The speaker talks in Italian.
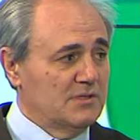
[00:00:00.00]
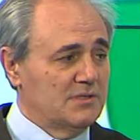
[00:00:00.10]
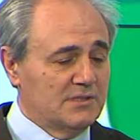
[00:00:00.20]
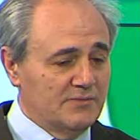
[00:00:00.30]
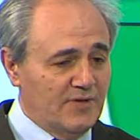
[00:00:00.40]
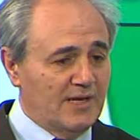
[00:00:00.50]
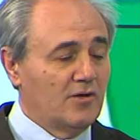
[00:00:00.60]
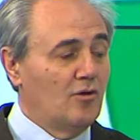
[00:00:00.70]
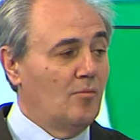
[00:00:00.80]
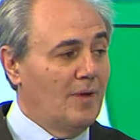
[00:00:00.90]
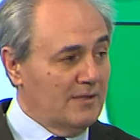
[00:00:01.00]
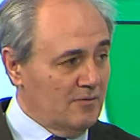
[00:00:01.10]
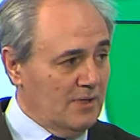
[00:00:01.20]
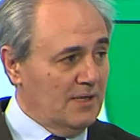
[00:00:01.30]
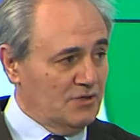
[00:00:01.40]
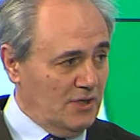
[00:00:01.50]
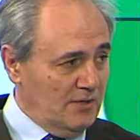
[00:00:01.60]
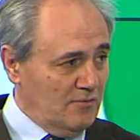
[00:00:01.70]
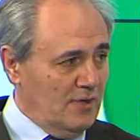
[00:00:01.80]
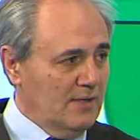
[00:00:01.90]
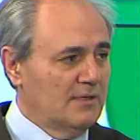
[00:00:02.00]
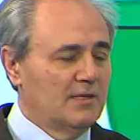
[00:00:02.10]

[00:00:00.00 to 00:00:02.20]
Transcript: eh, si, viene inglobato dalla cellula